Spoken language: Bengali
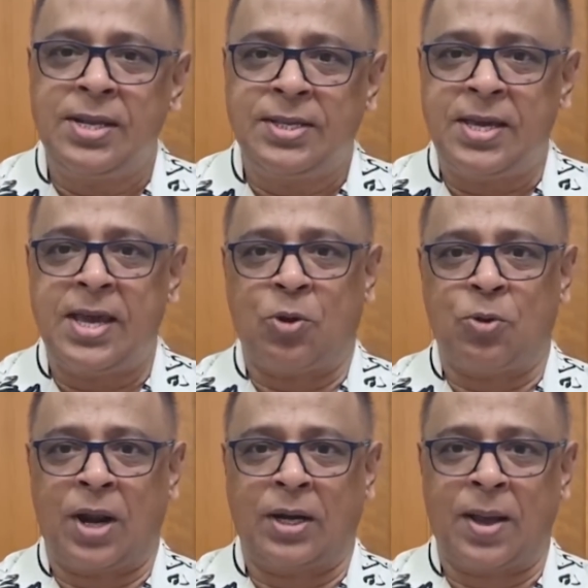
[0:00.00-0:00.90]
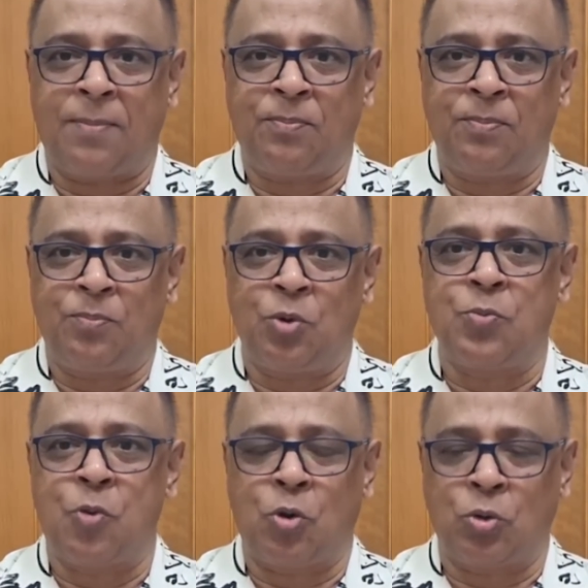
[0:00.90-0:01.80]
নিজেই এখন একটা
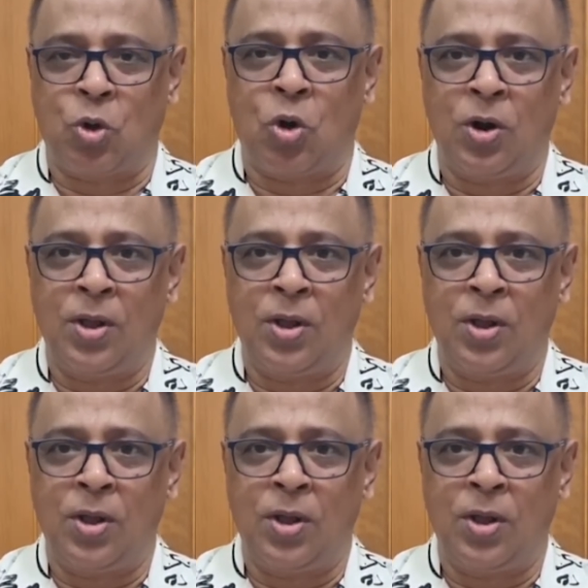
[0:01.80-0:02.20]
পরিপক্ক দল